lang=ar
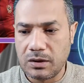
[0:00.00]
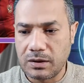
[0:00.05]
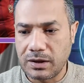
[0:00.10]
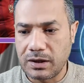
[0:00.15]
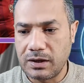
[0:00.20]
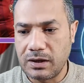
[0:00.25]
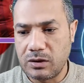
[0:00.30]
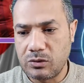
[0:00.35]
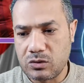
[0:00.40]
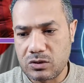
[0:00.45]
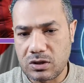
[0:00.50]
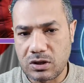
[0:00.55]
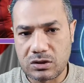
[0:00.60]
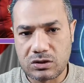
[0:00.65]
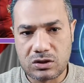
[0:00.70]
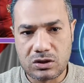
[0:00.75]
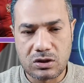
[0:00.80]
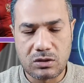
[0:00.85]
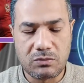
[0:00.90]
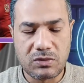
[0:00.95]
خلال
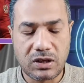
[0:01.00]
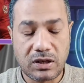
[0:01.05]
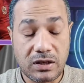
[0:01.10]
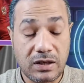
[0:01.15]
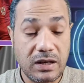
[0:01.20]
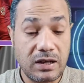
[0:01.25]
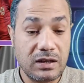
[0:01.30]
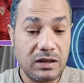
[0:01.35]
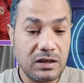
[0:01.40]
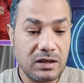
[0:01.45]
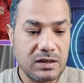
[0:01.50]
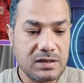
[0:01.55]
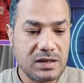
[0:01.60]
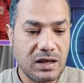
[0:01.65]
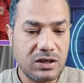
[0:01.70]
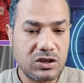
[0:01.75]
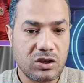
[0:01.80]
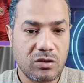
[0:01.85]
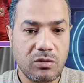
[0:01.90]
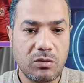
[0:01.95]
وزاره من خلال
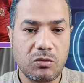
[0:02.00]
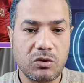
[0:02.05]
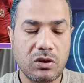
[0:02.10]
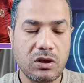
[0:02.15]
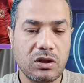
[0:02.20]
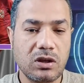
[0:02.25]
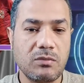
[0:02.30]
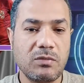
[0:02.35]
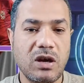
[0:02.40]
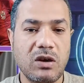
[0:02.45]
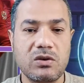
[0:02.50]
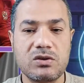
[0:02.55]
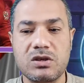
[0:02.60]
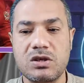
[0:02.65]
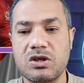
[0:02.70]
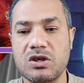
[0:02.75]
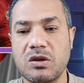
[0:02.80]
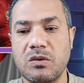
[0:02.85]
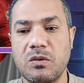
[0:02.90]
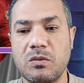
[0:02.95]
اذاعه الشباب والرياضه مع
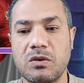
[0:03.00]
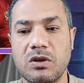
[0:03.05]
وزير الشباب